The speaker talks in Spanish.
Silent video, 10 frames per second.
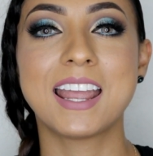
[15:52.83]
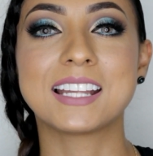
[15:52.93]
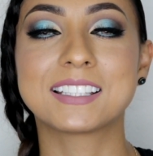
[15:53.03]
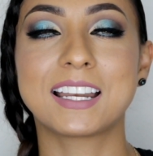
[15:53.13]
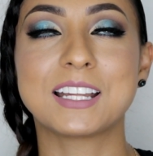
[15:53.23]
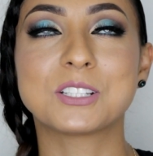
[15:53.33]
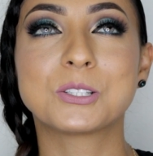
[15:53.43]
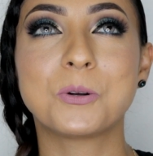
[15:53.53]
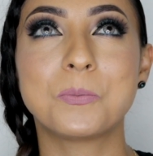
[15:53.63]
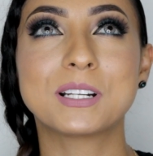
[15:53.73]
Estaré
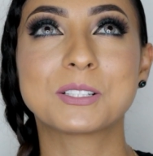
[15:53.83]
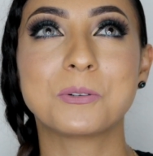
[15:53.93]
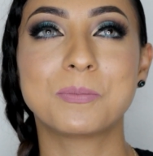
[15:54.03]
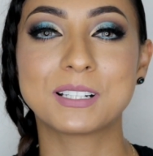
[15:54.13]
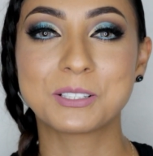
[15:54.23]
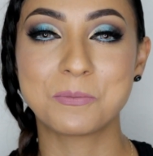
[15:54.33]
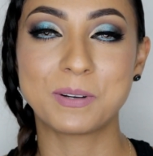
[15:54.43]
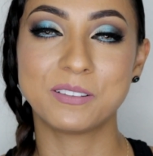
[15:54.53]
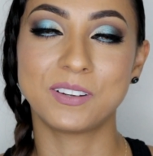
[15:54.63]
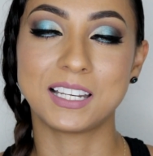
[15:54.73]
súper súper
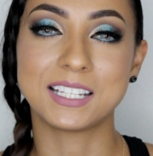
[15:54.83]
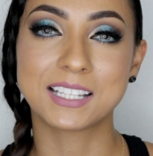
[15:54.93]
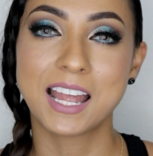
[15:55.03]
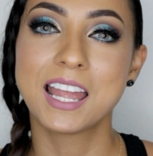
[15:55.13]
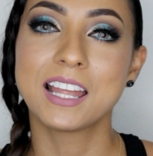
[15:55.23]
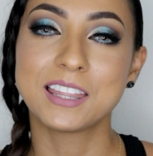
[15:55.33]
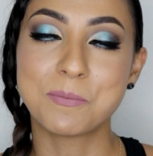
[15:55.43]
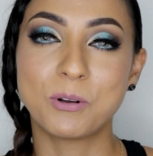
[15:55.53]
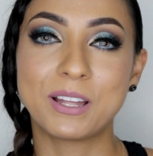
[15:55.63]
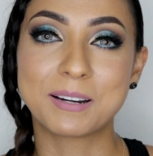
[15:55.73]
súper feliz de
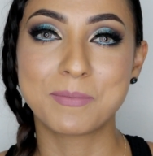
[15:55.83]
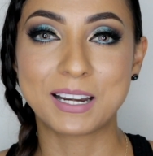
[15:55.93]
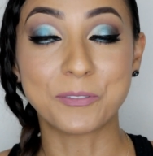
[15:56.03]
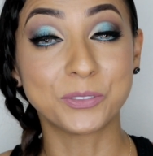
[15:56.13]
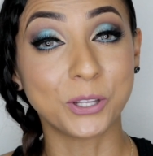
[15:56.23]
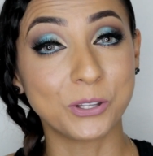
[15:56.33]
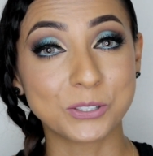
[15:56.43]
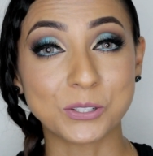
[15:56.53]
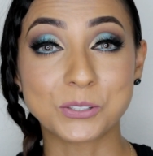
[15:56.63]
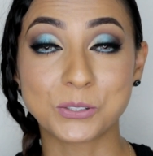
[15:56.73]
poder ver
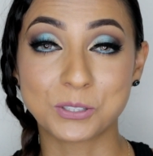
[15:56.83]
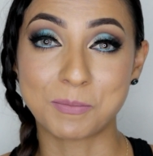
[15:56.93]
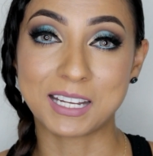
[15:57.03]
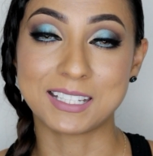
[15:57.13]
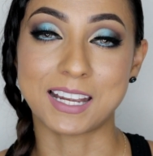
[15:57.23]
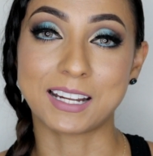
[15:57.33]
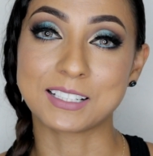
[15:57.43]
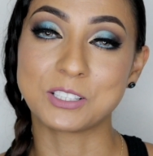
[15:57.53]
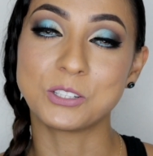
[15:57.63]
todos sus maquillajes.